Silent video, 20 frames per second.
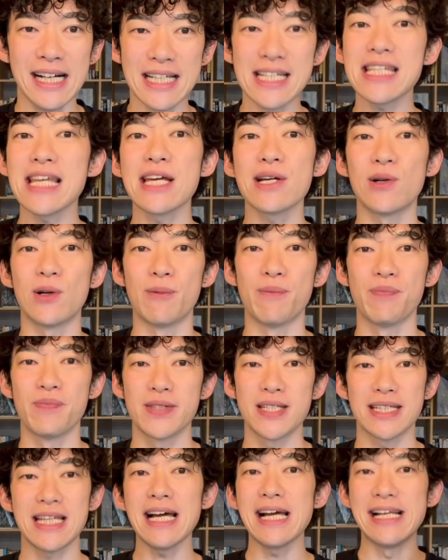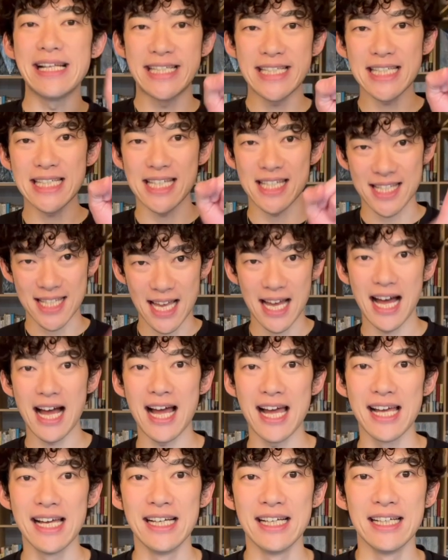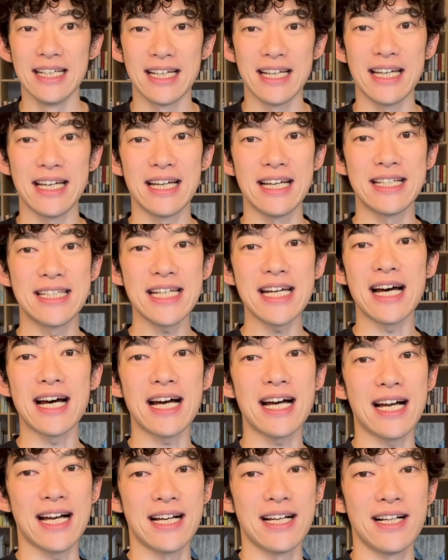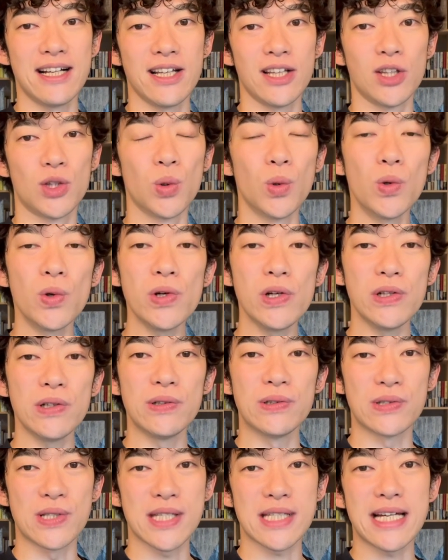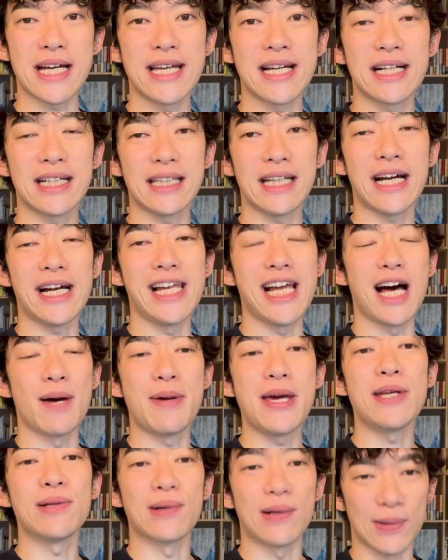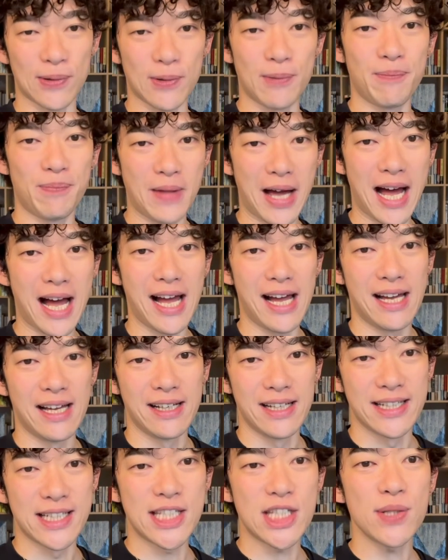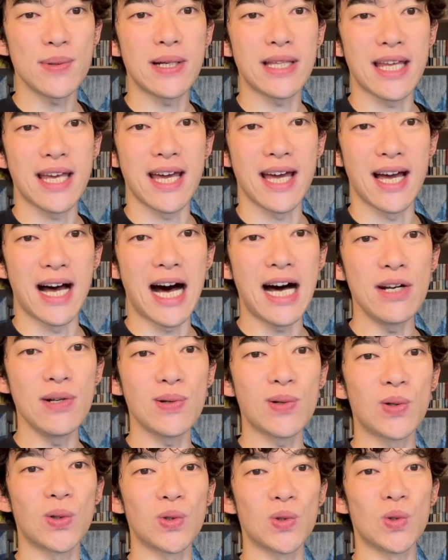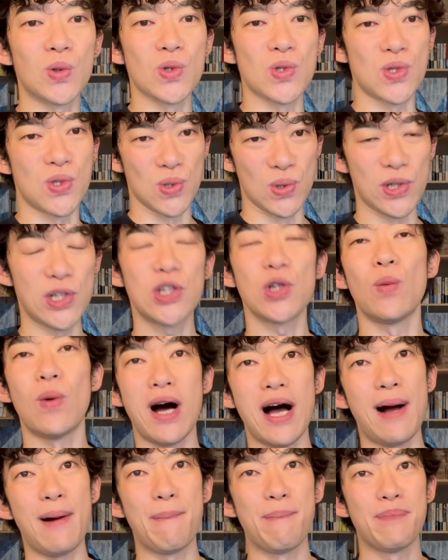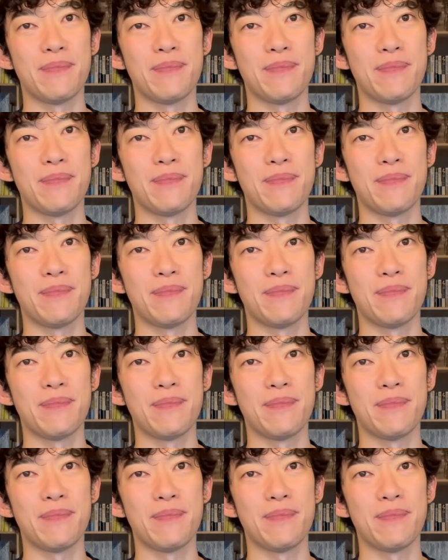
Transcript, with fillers: じゃあ最後。じゃあ第1位ですね。はい。えー、じゃあ、どういう使い方がやべえのかと。はい。実はね、あることをする人は、